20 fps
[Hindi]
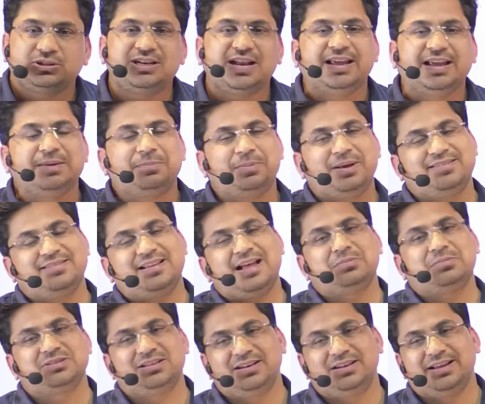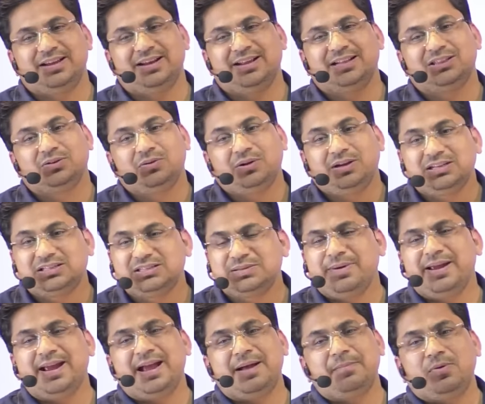उतना ही पैसा आपसे ले रहे हैं तो
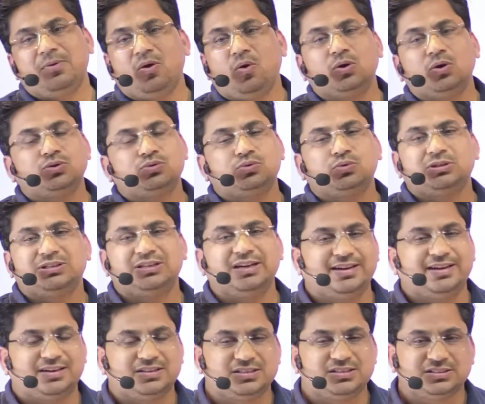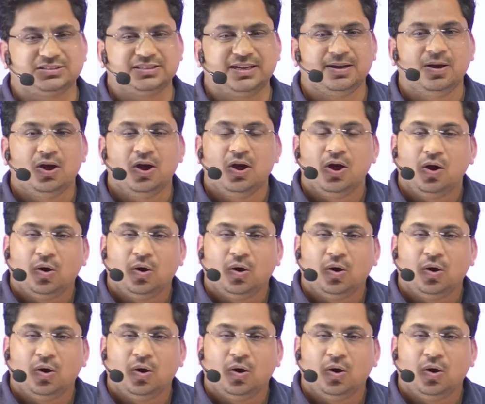इसमें अब और छूट नहीं कर सकते